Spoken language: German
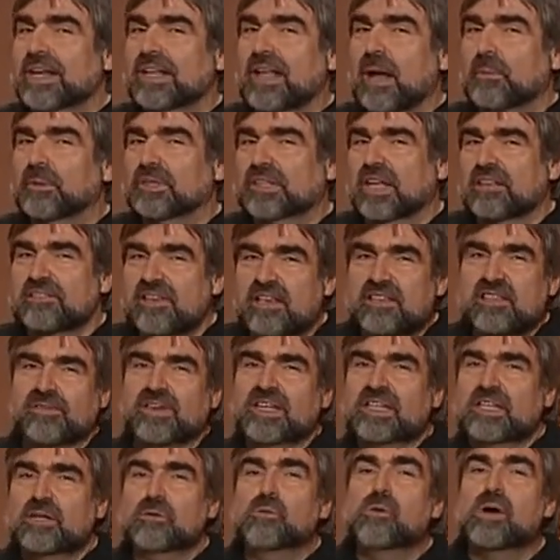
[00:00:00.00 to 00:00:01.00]
Damen und Herren. Sehen Sie,
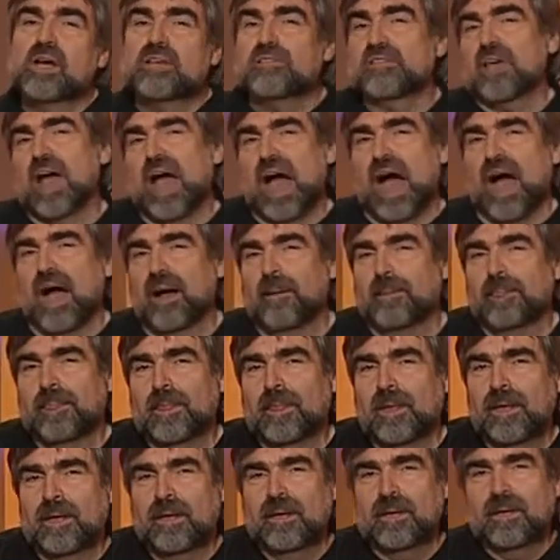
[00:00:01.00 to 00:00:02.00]
wenn die USA
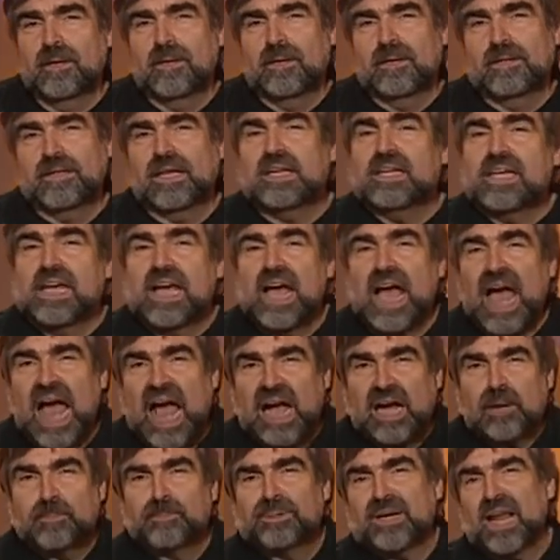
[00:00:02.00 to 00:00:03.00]
den
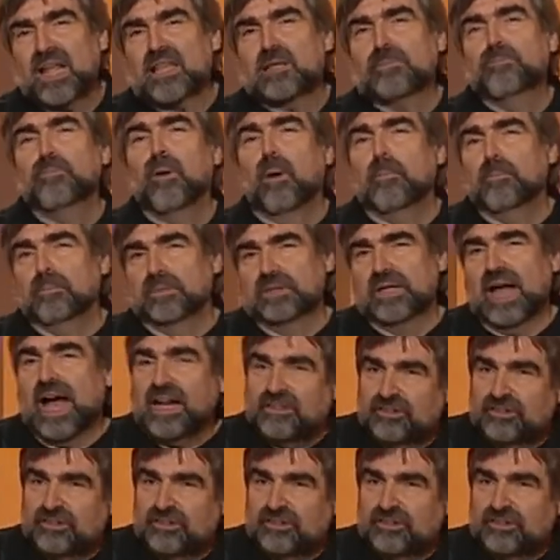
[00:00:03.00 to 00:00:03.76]
Irak plattbomben,